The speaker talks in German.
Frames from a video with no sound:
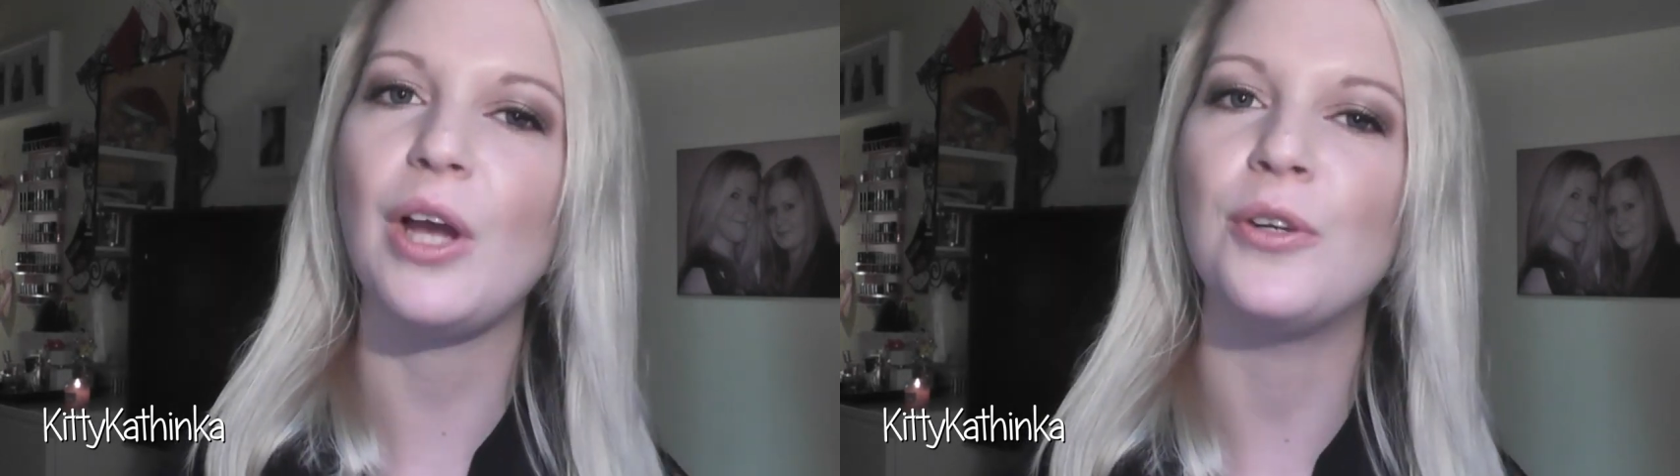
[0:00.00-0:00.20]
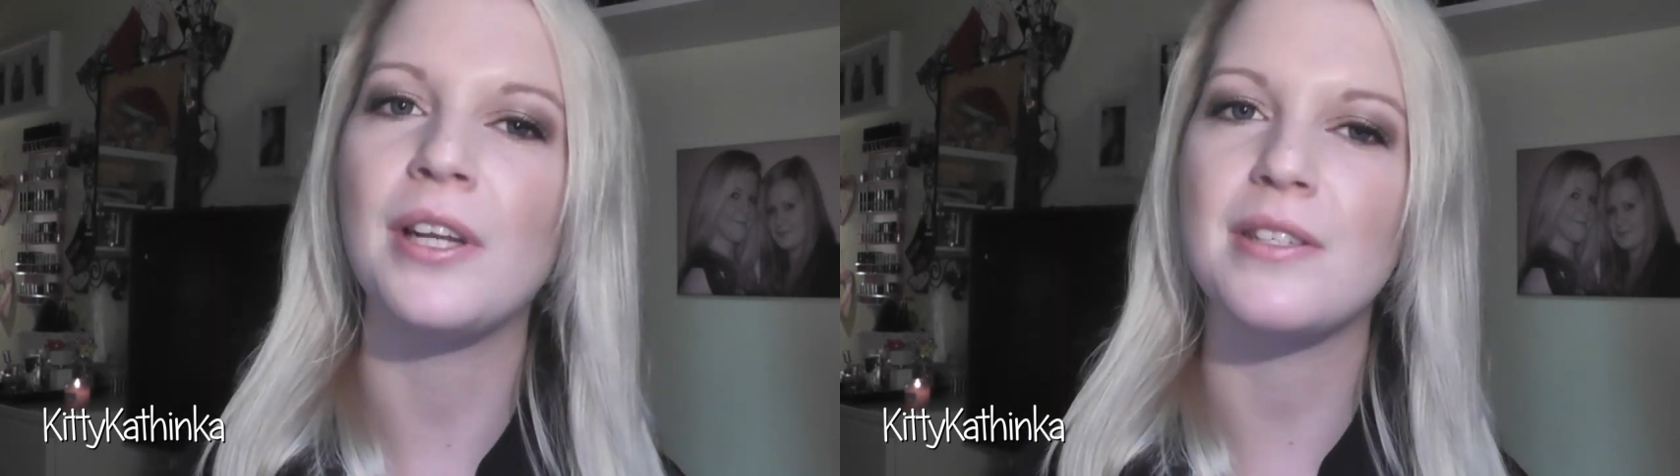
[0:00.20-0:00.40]

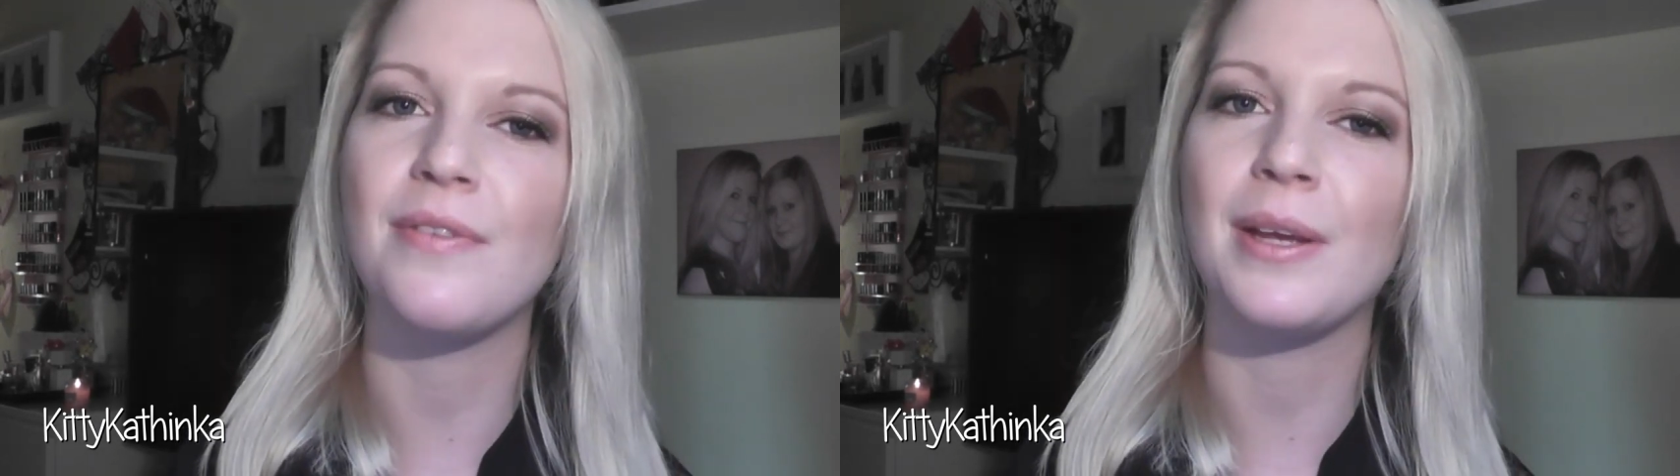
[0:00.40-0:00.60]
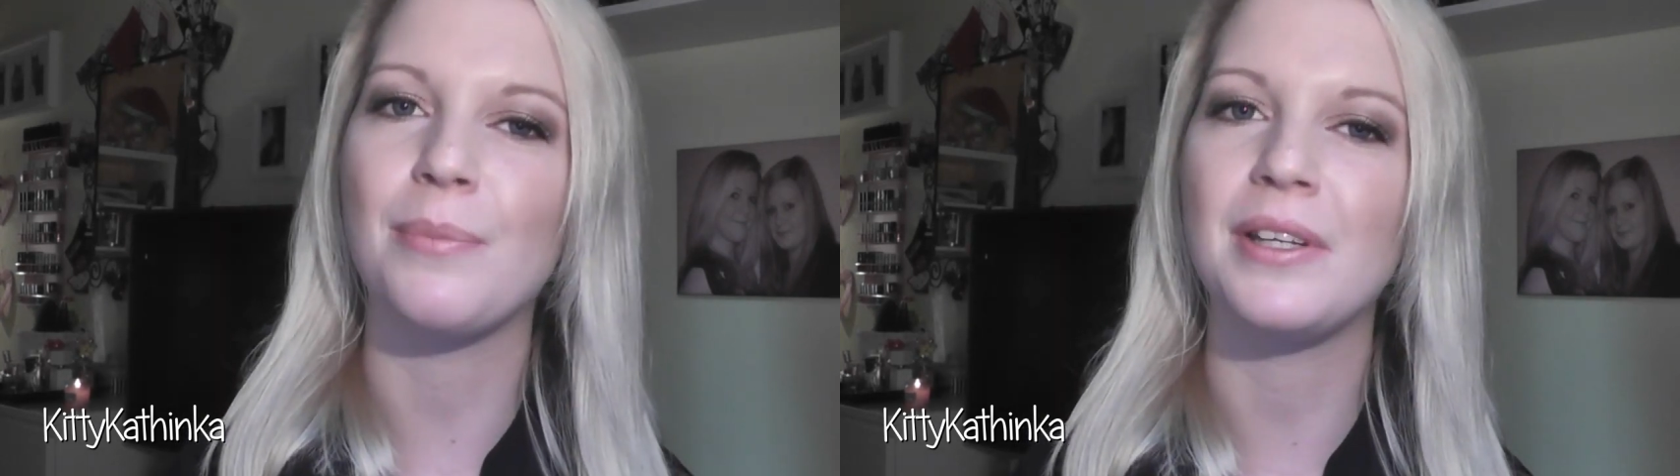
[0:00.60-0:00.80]
Und
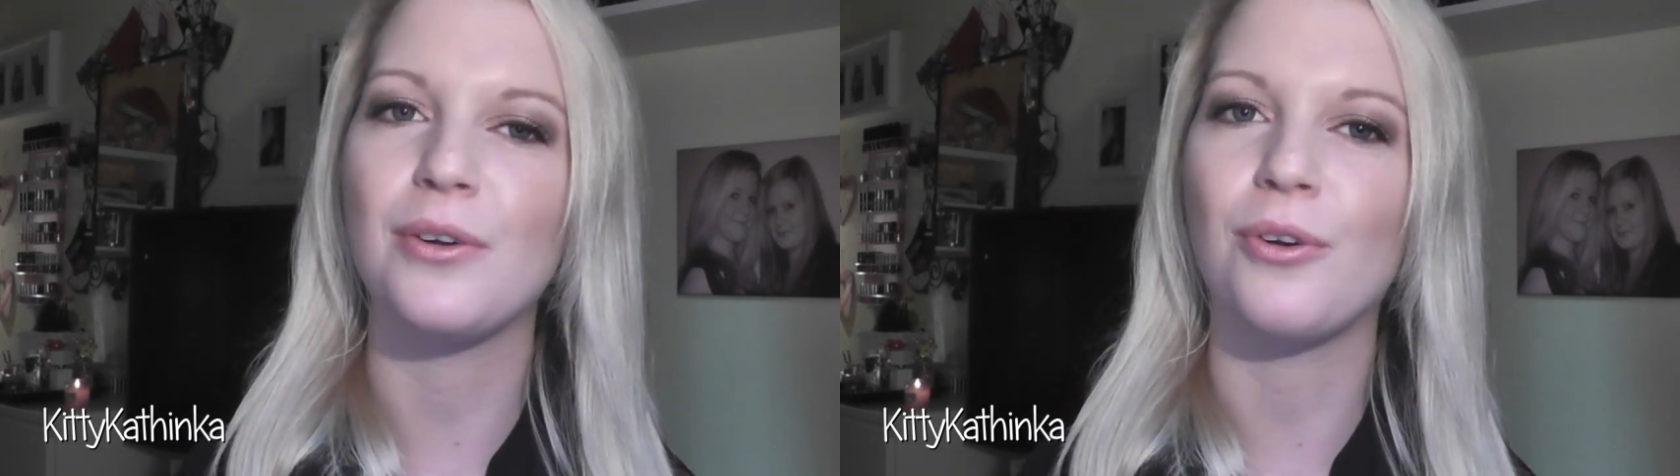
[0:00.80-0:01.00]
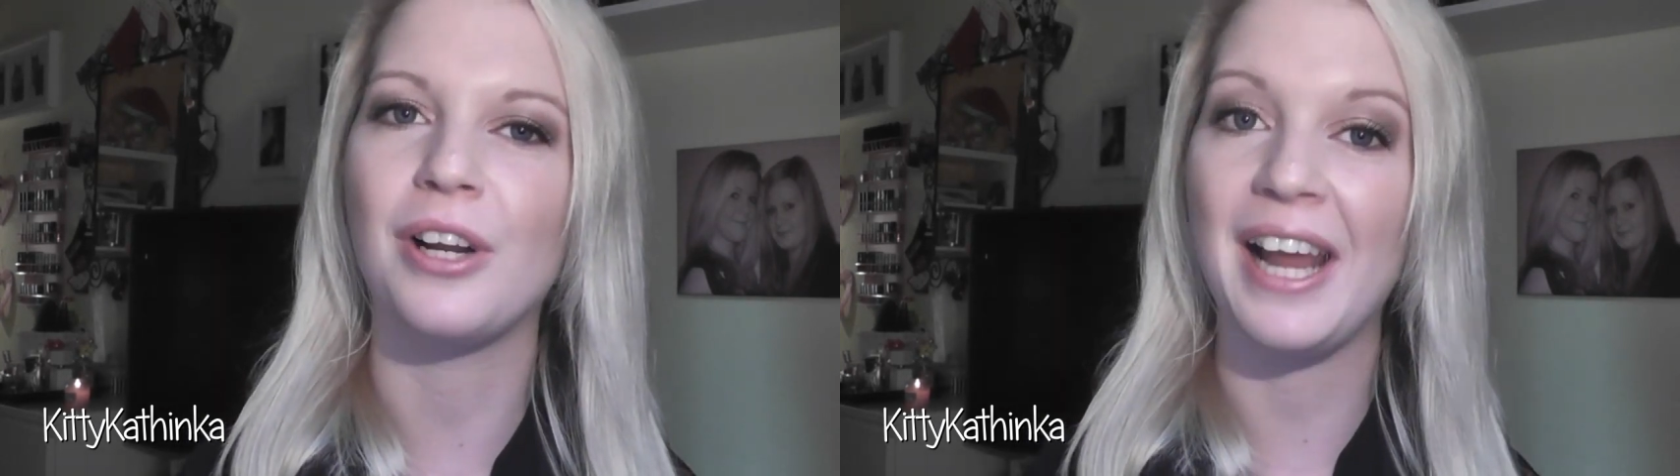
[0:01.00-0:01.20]
deswegen bin
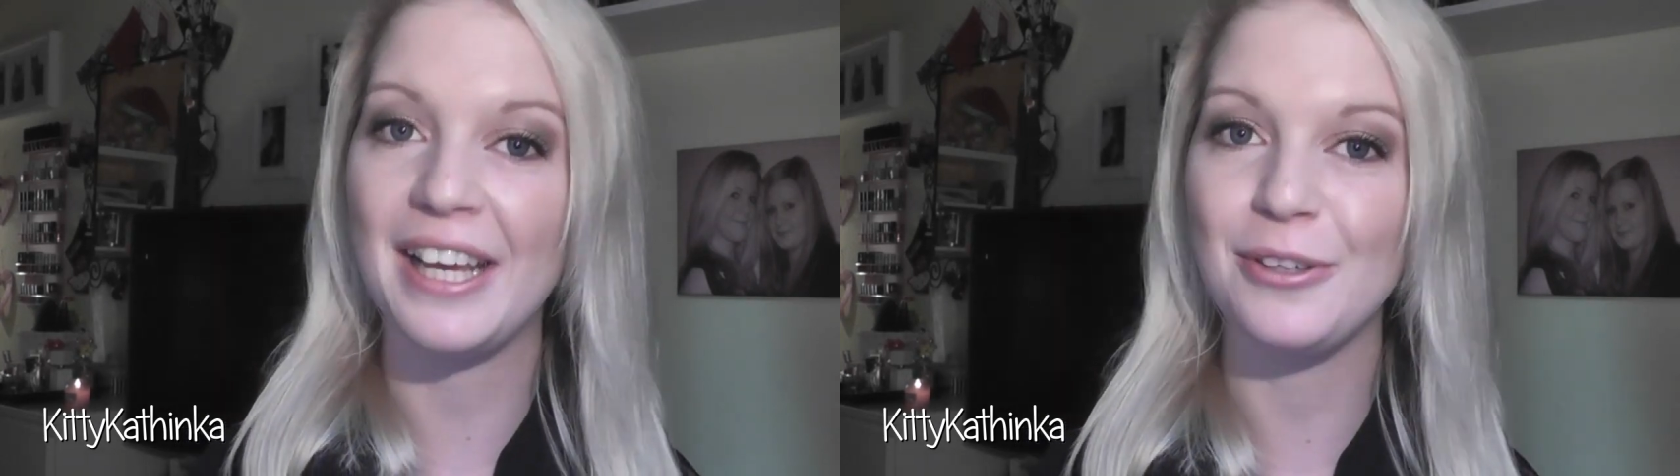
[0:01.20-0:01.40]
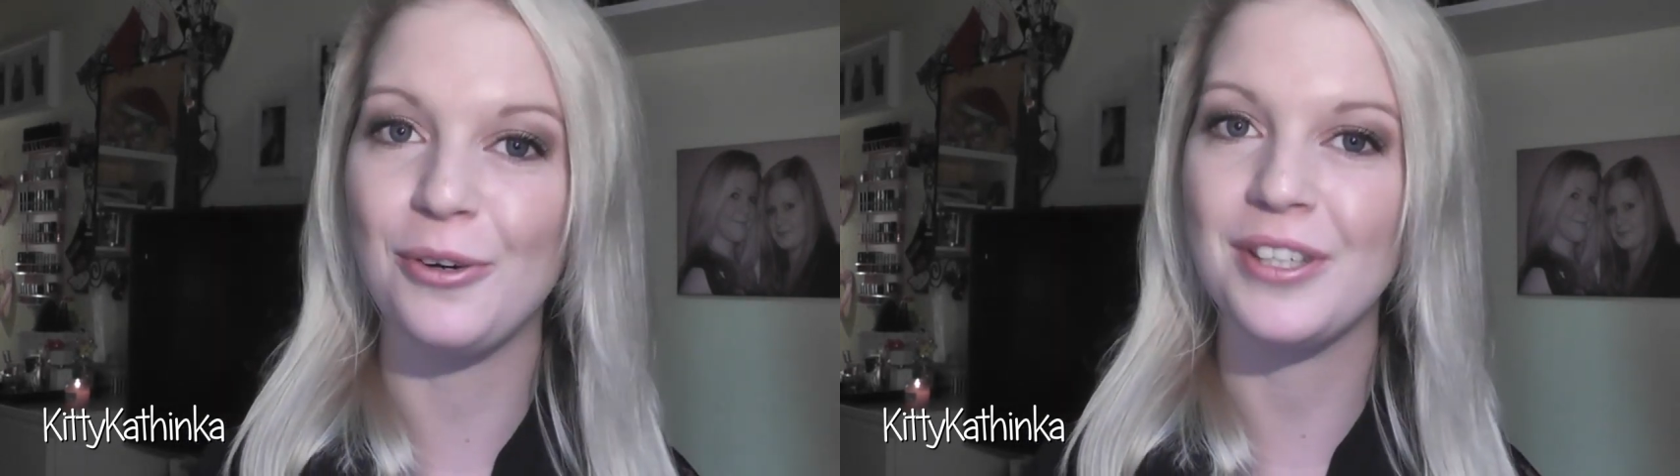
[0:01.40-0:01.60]
ich auch
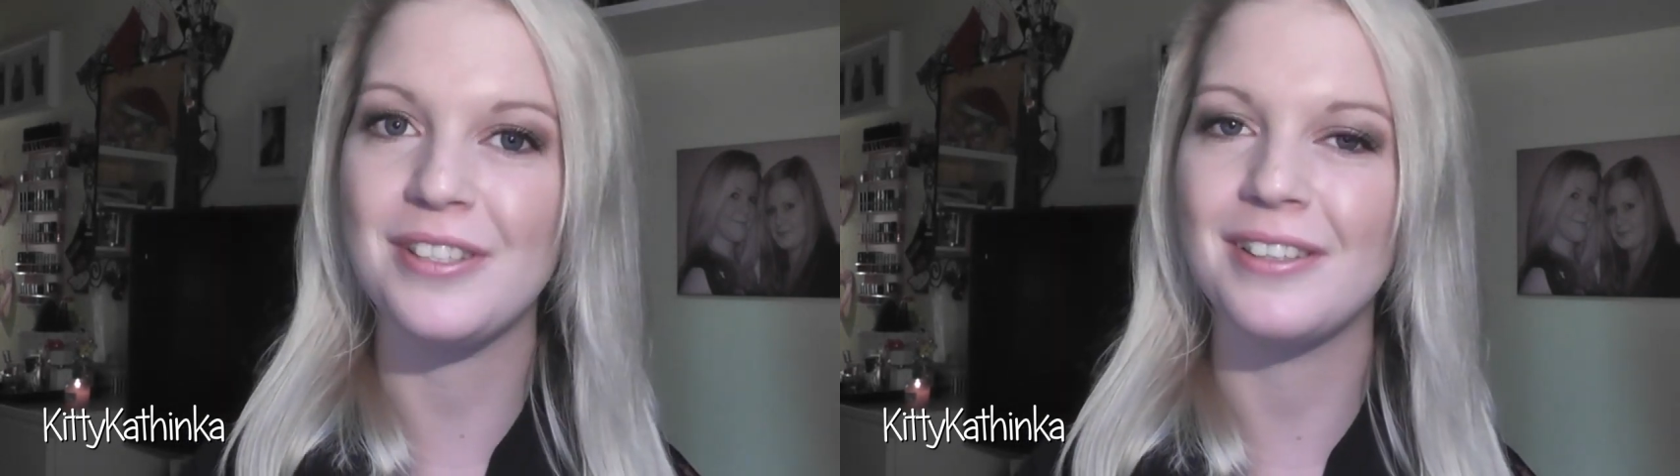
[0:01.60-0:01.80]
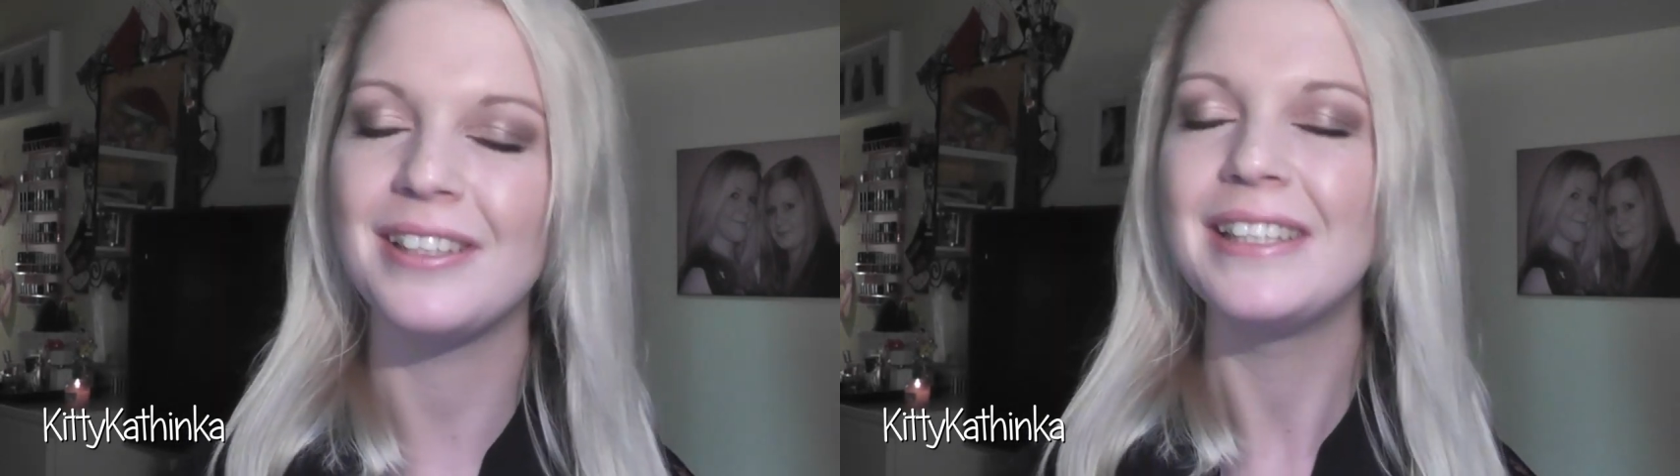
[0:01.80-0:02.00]
gleich
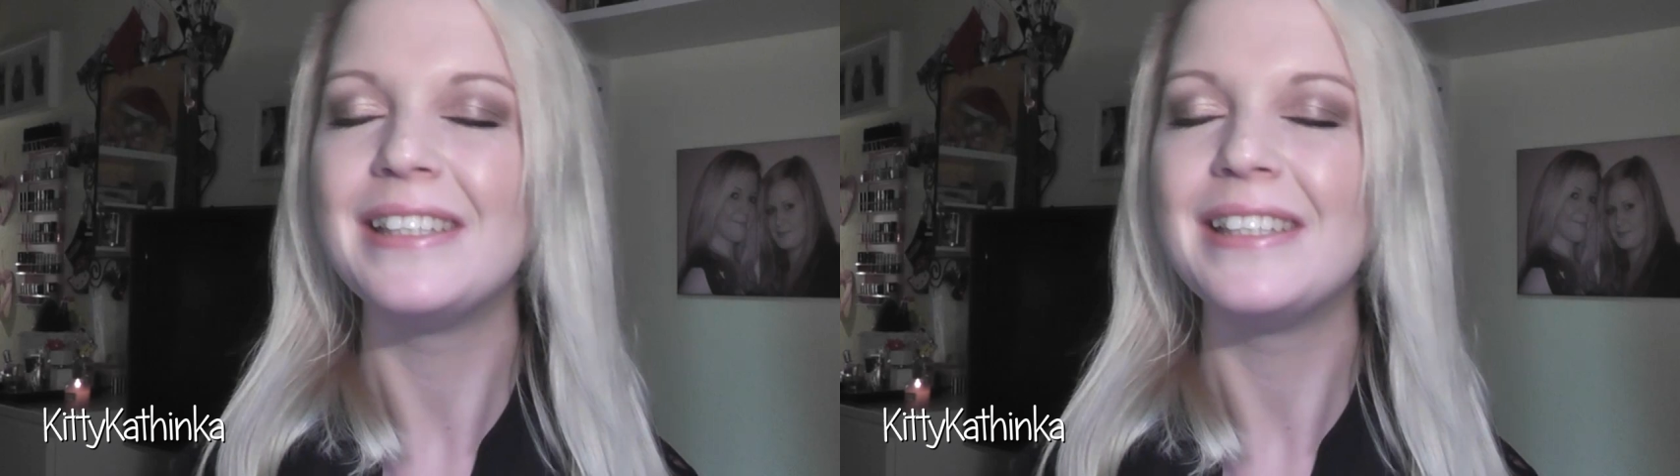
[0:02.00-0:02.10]
heute